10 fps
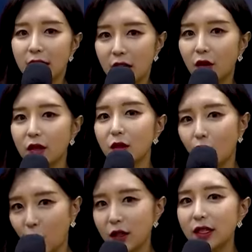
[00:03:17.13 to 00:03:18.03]
이거를
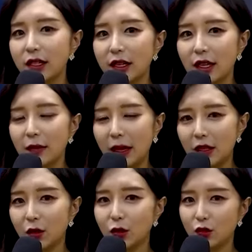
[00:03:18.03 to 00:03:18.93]
동등하게
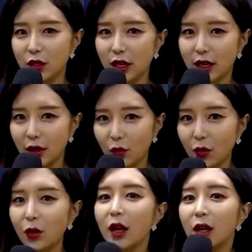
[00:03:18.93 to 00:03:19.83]
만들어
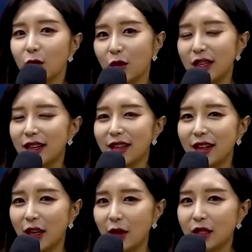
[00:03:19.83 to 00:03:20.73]
준다라고 또 이야기가
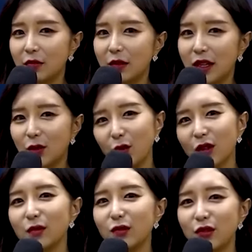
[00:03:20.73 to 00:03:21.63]
나왔습니다.
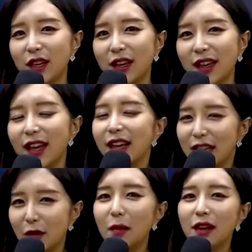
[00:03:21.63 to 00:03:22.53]
조금은 우리에게
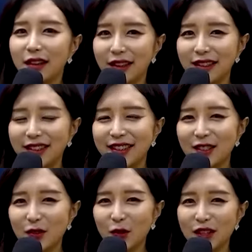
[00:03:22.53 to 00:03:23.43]
희망이
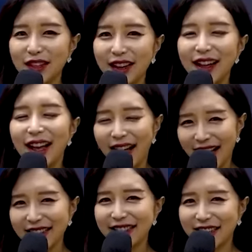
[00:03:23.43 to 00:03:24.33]
들리는 소리가
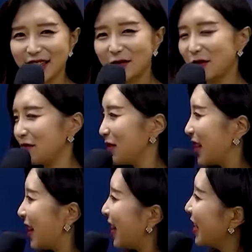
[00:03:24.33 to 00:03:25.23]
아닐까
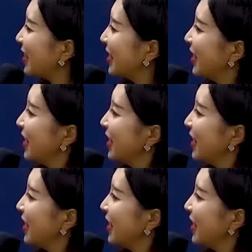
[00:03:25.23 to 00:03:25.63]
싶습니다.